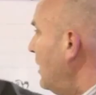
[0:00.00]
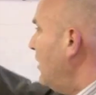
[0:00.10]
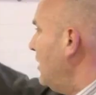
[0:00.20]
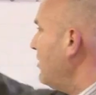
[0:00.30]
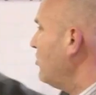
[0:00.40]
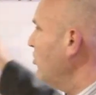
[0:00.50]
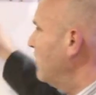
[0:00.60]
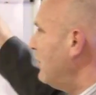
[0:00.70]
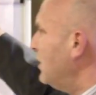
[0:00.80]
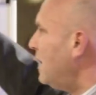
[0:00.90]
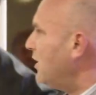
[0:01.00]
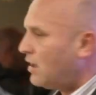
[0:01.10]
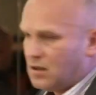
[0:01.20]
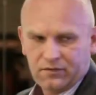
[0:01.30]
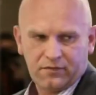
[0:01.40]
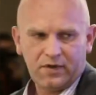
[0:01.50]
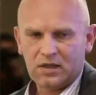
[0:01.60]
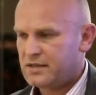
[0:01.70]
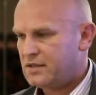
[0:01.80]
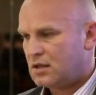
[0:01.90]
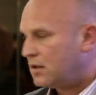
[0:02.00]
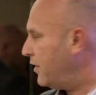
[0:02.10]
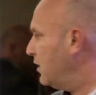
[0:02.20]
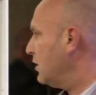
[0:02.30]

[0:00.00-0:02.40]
Я рисую таймлайн, как в Вегасе, как в